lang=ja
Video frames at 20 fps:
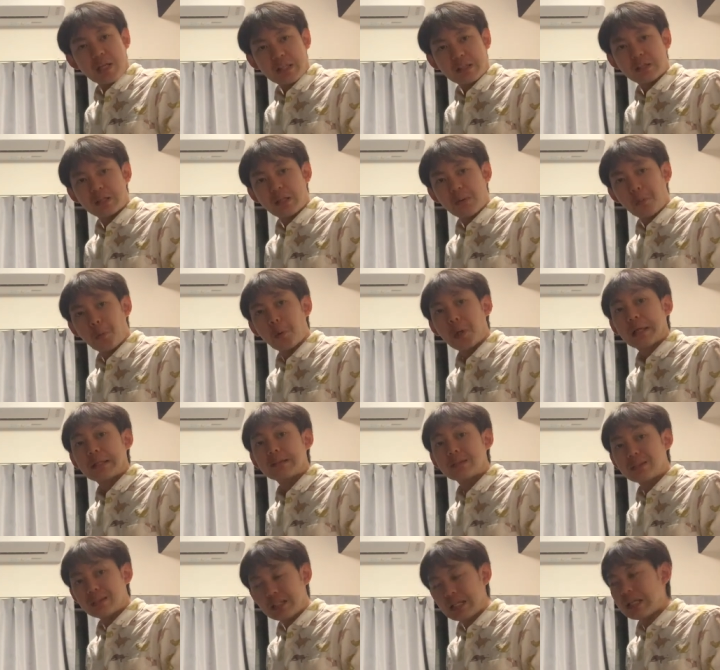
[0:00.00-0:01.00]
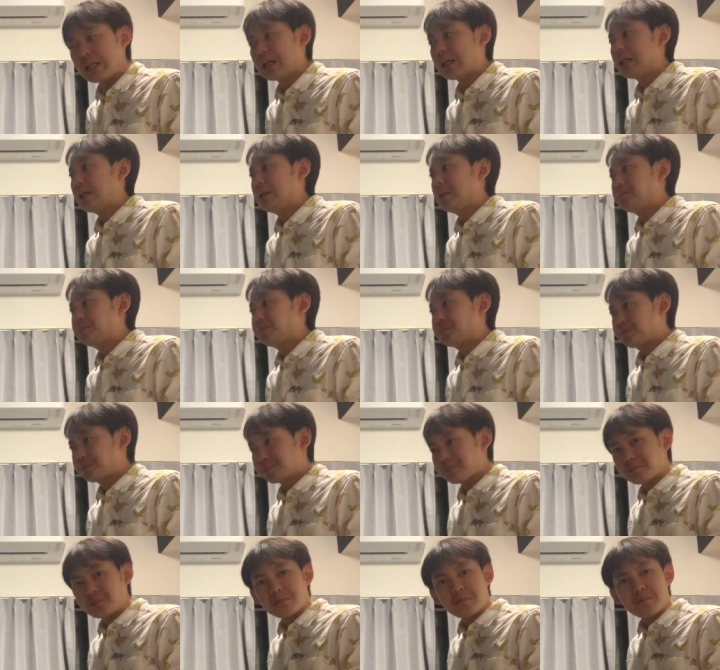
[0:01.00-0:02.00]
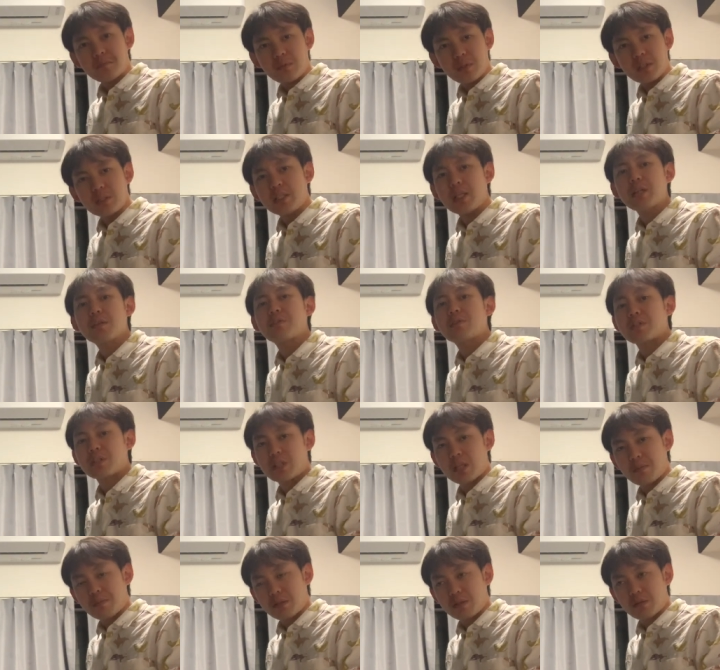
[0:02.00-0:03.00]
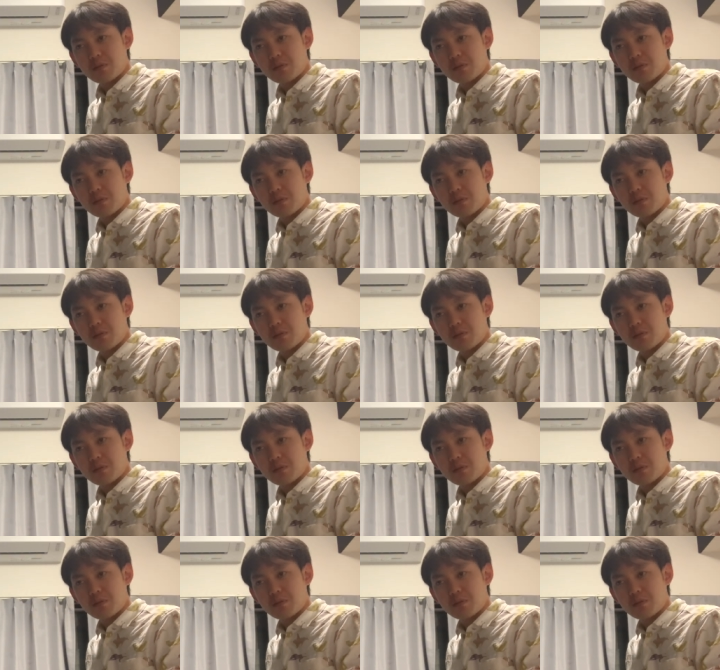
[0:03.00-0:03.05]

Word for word: やってもらって、チェックしてみ